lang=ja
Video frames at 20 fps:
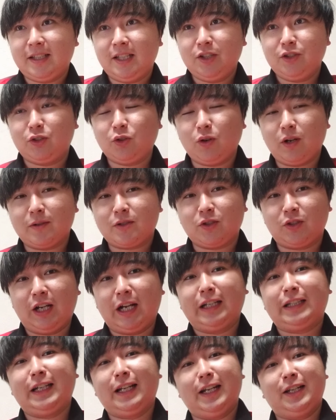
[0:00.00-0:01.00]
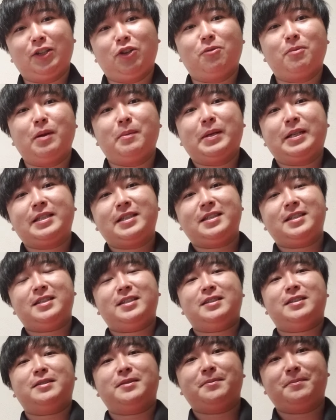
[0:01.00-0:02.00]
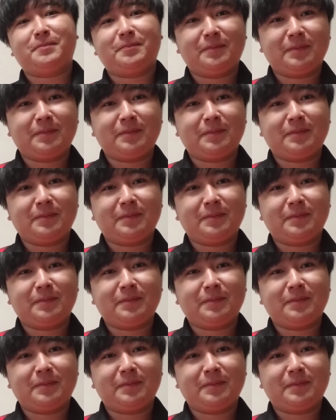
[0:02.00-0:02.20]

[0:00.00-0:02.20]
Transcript: ていう動画をちょっとあげたいなと思います。